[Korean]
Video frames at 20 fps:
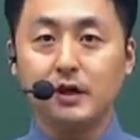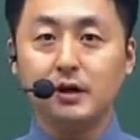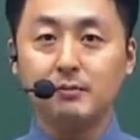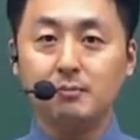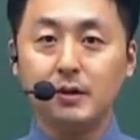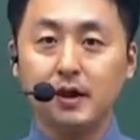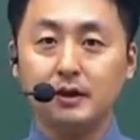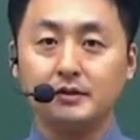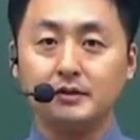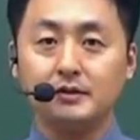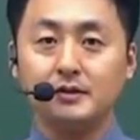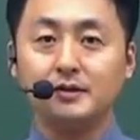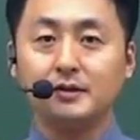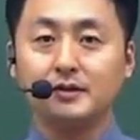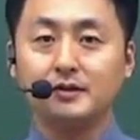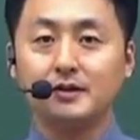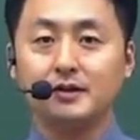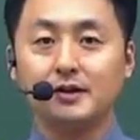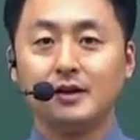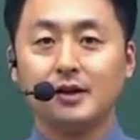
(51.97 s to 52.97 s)
일 페이지
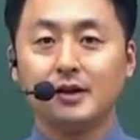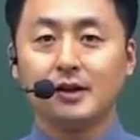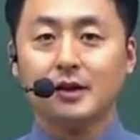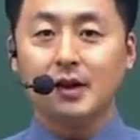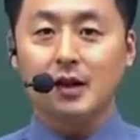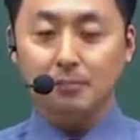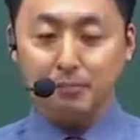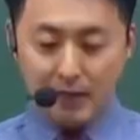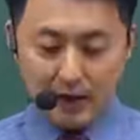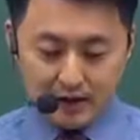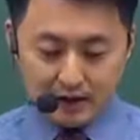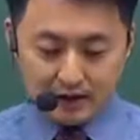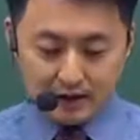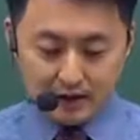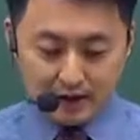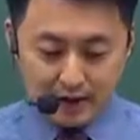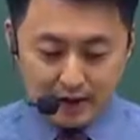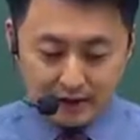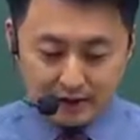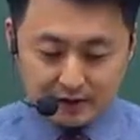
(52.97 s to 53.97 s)
일
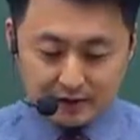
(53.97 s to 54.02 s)
페이지의